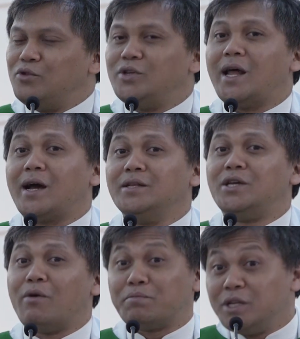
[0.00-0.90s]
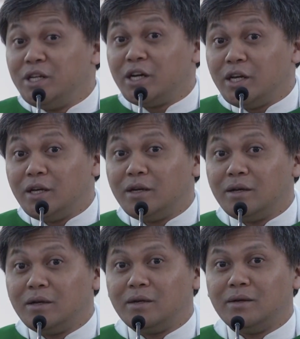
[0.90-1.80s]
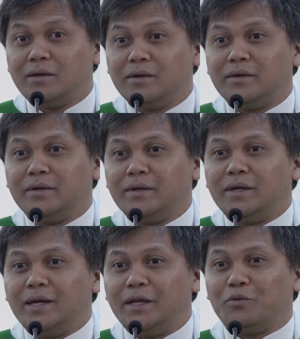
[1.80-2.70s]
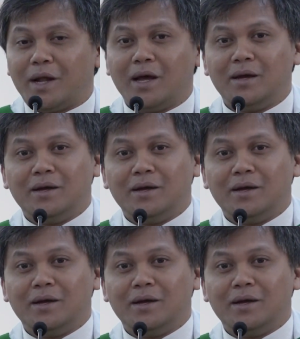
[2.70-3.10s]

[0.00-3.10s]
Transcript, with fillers: Silahkan jawab sendiri. Itulah